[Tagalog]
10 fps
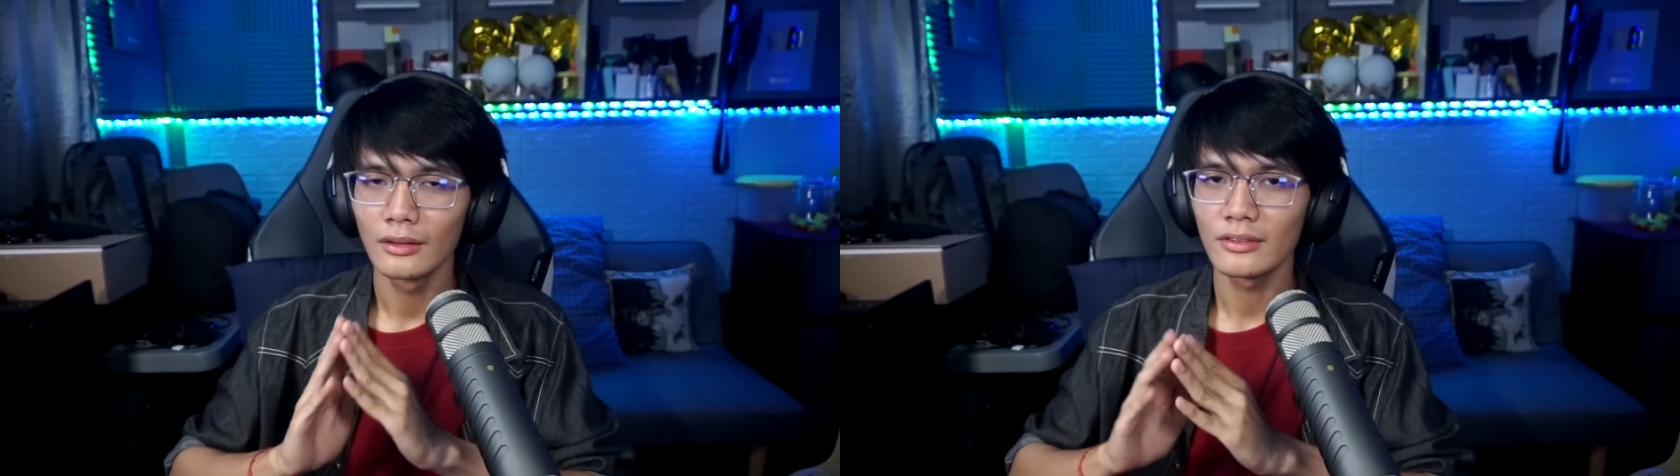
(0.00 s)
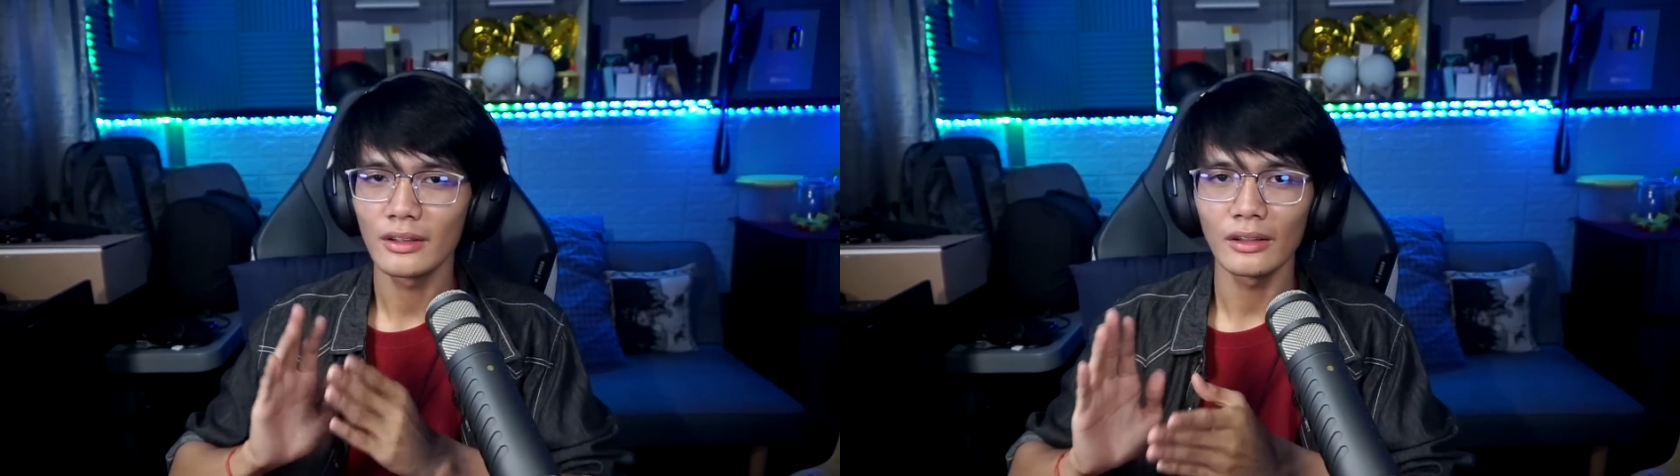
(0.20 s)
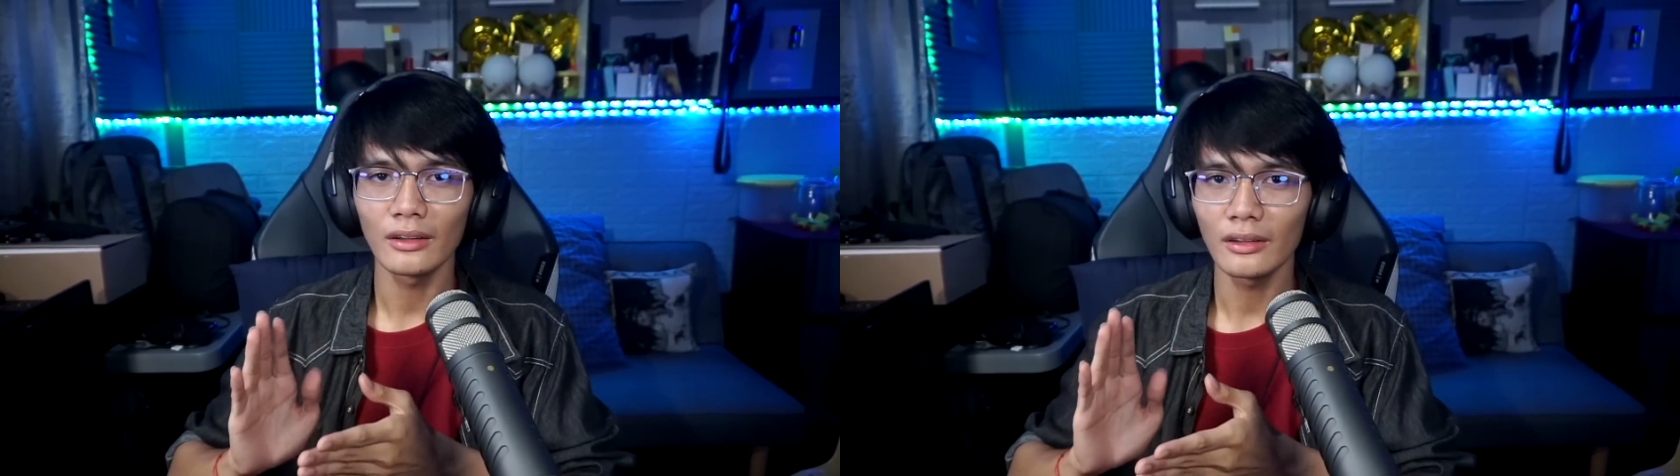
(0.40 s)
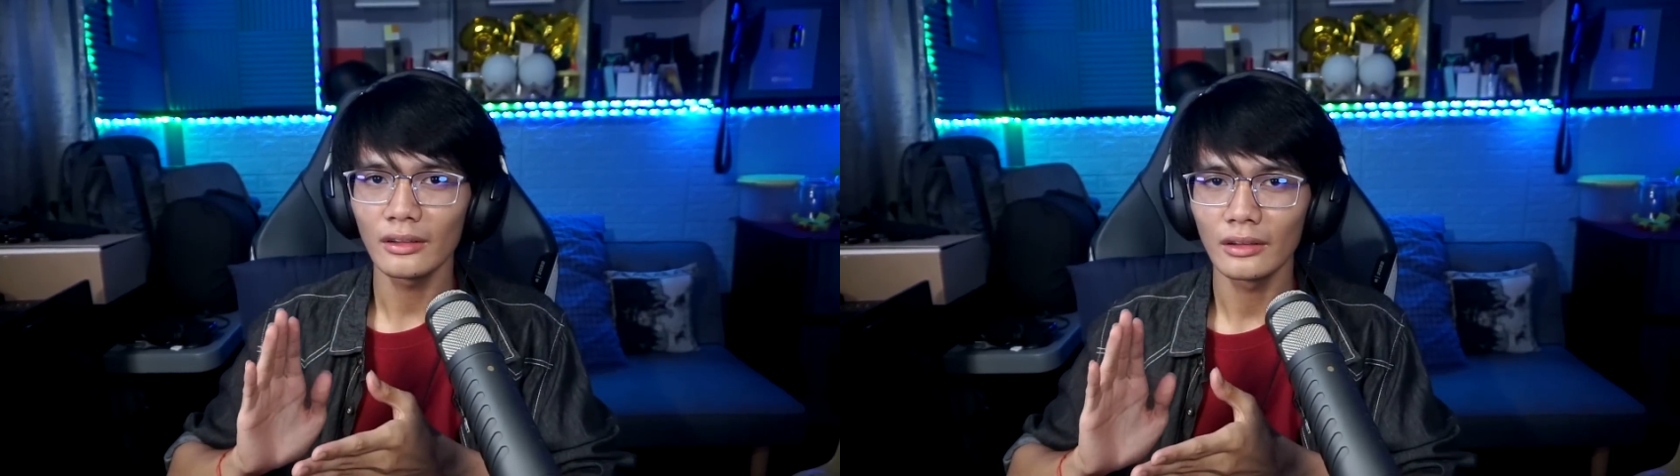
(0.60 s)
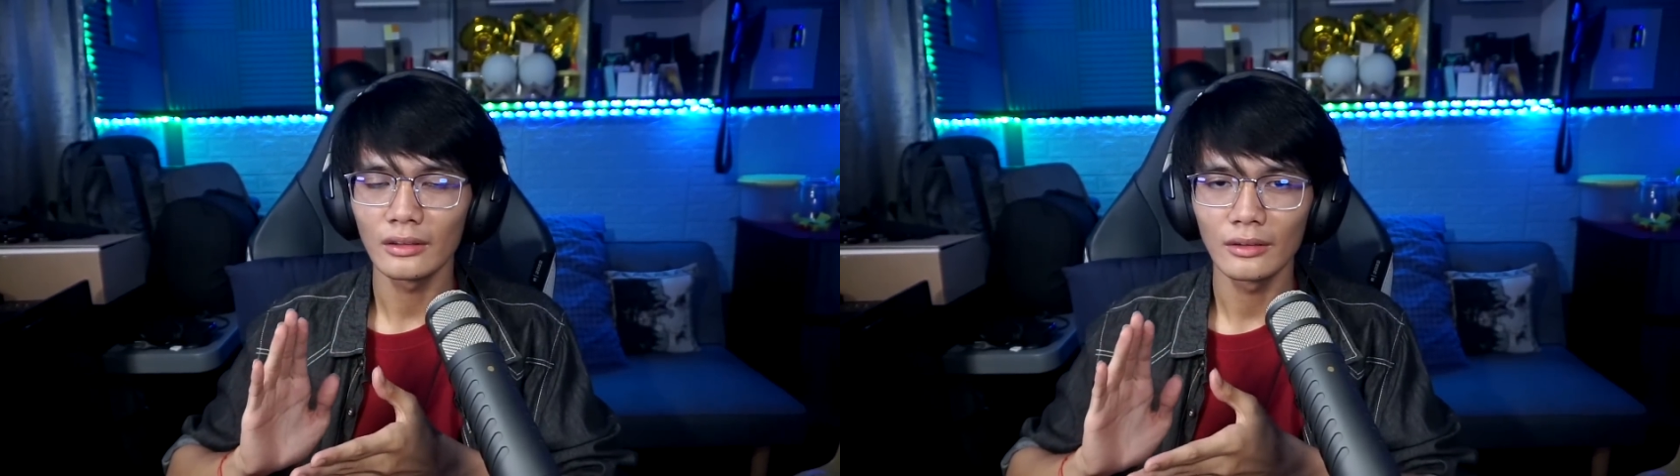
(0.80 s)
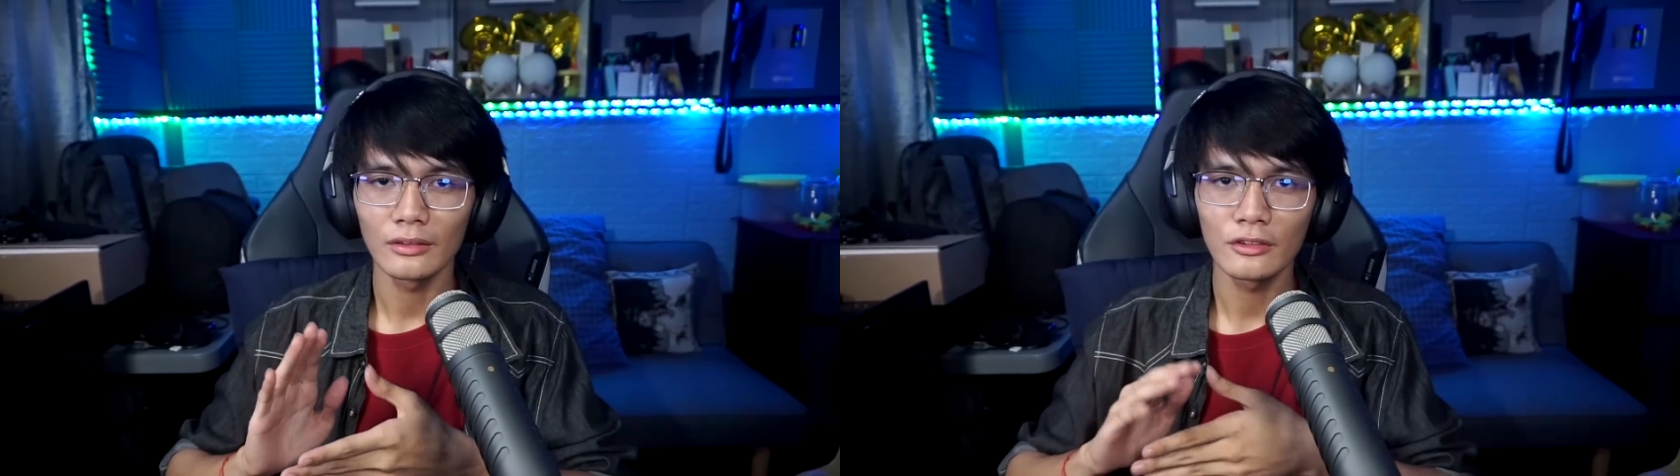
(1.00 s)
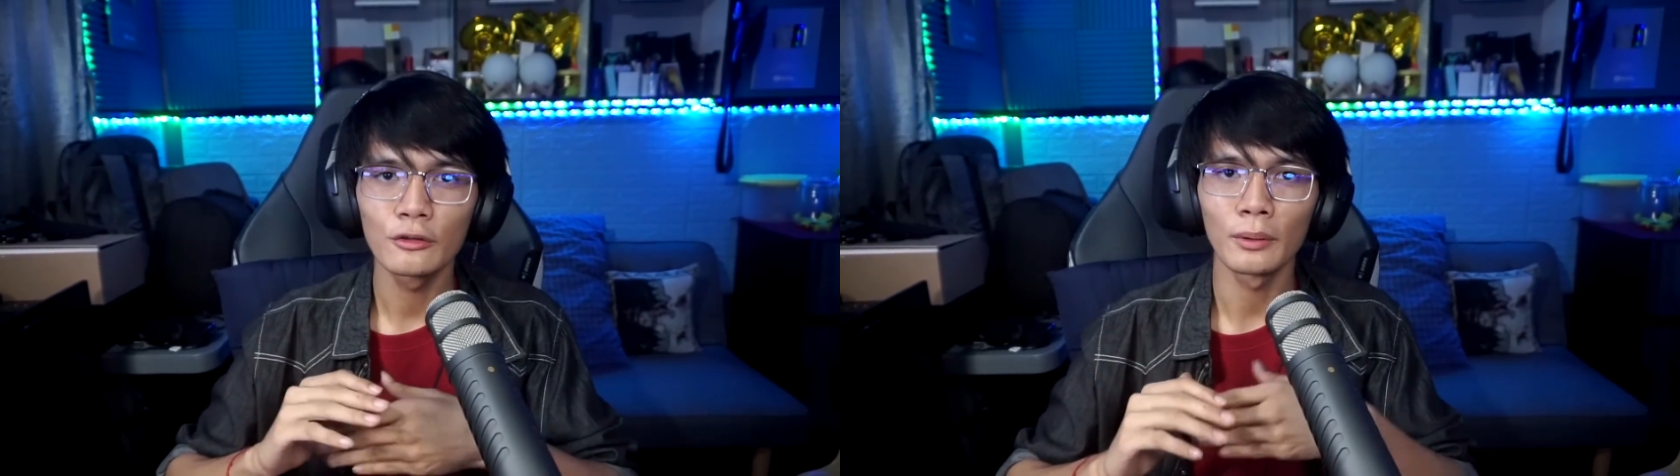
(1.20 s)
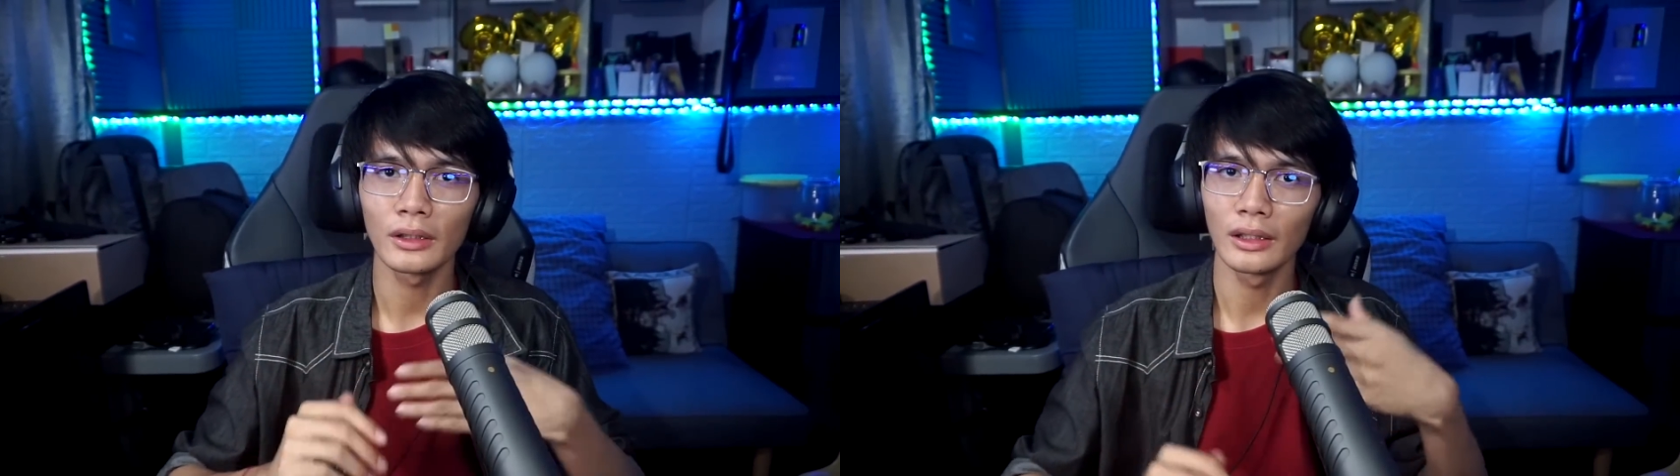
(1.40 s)
sana
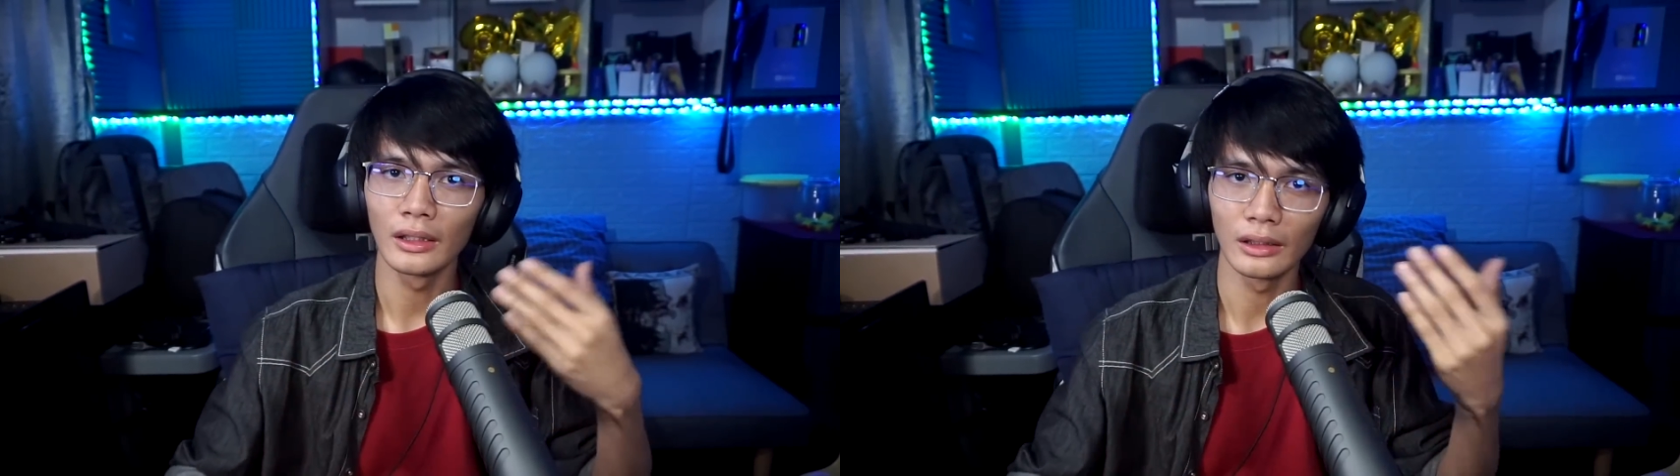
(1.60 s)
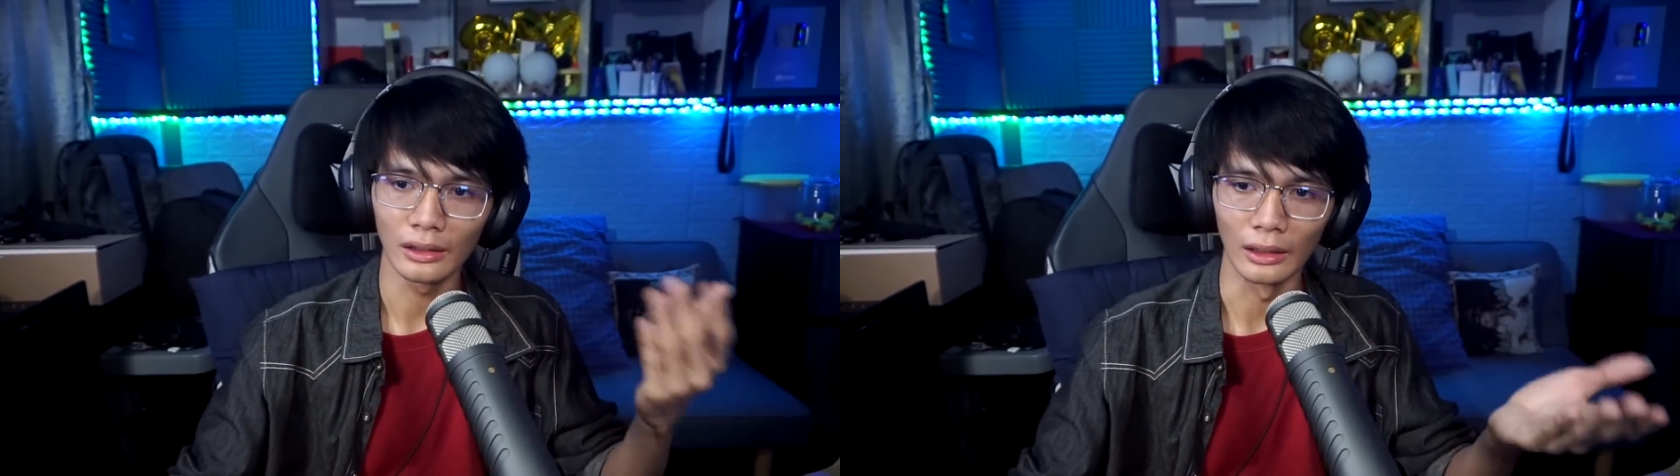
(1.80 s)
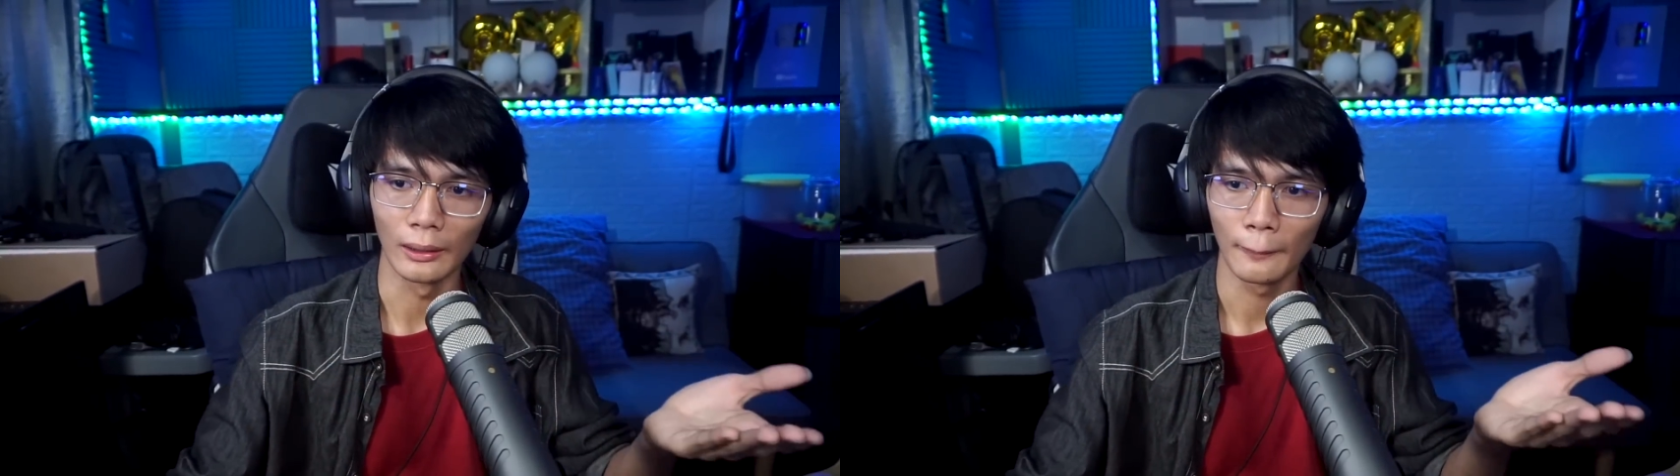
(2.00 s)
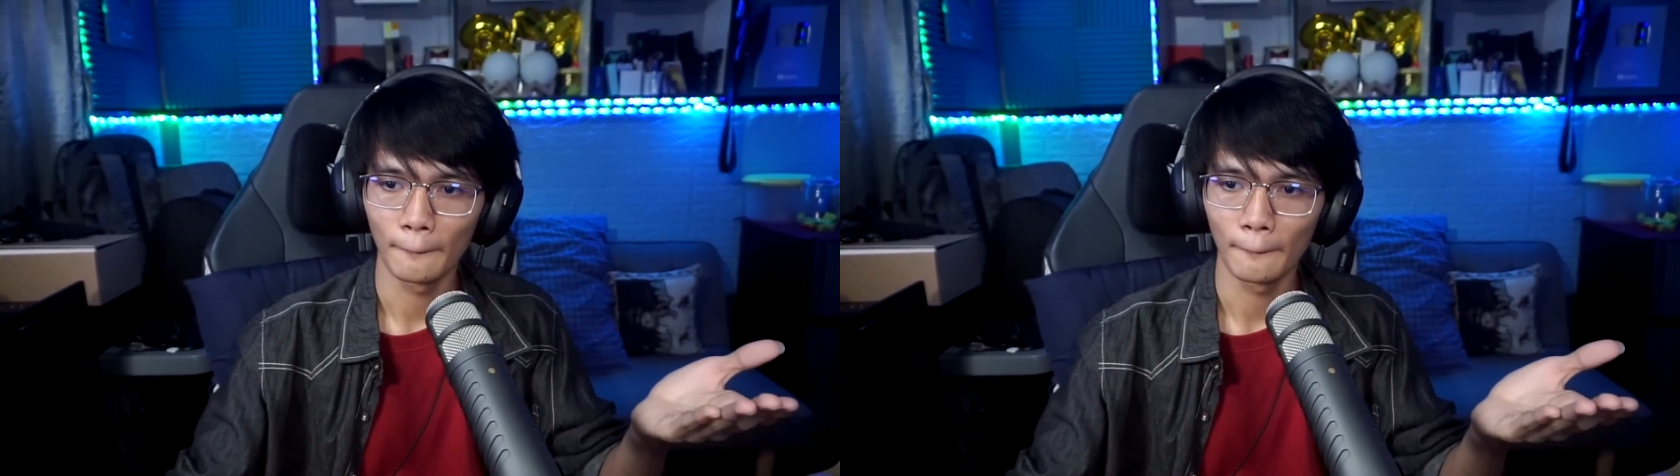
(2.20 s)
swertehin ka.